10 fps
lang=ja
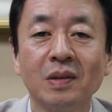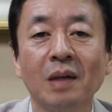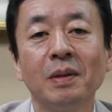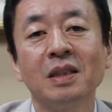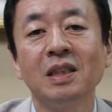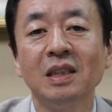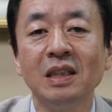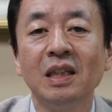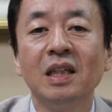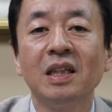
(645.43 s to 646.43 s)
魂
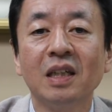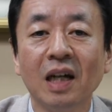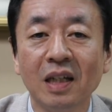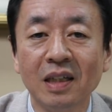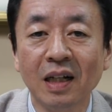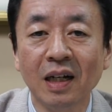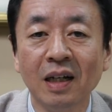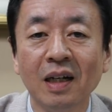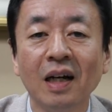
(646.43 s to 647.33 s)
に光が